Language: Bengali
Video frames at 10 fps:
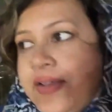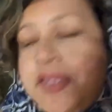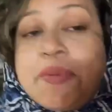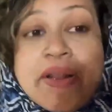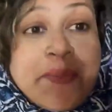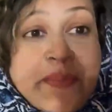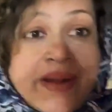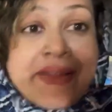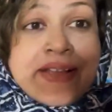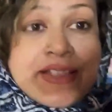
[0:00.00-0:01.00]
এবার আমি
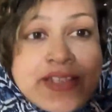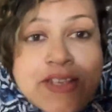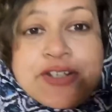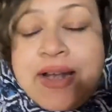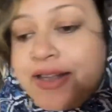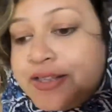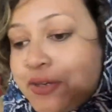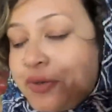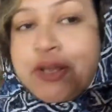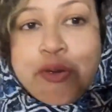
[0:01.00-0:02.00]
বাড়ি যাচ্ছি সারাদিন
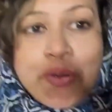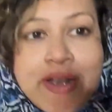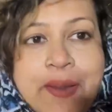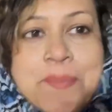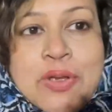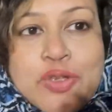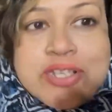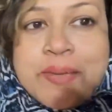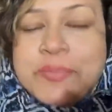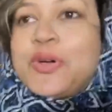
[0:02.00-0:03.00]
অনেক ঘুরলাম
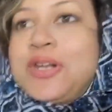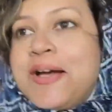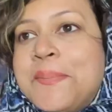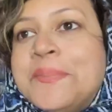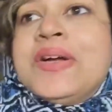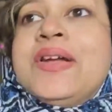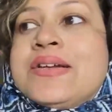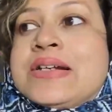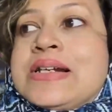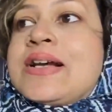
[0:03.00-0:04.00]
মিউজিয়াম ঘুরলাম
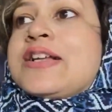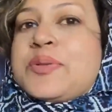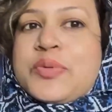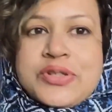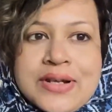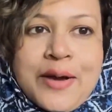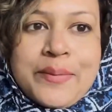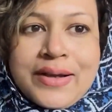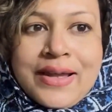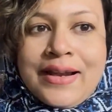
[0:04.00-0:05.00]
ট্রিঙ্কাসে বসে
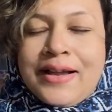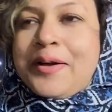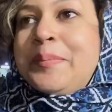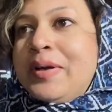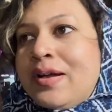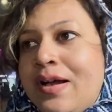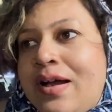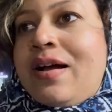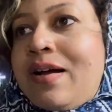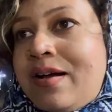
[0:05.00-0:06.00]
খাবার খেলাম
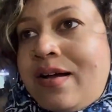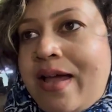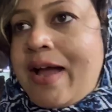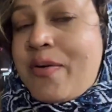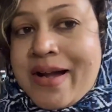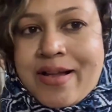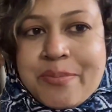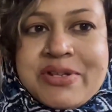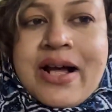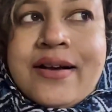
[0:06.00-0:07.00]
এখন এক
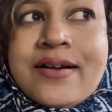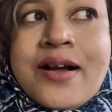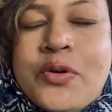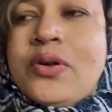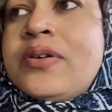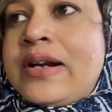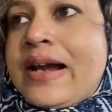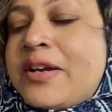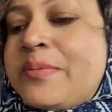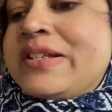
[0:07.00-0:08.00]
কাপ চা খাবো
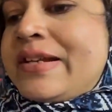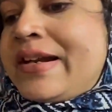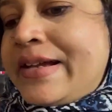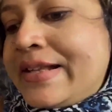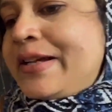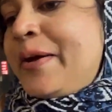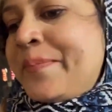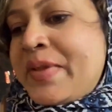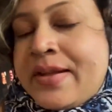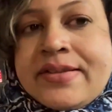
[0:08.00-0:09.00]
নাগেরবাজার এরিয়াতে
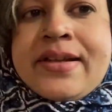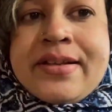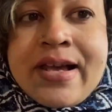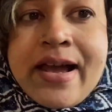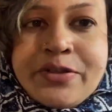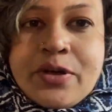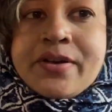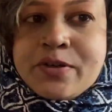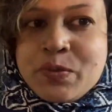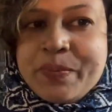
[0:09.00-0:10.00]
যেখানে চায়ের দোকানটা খুব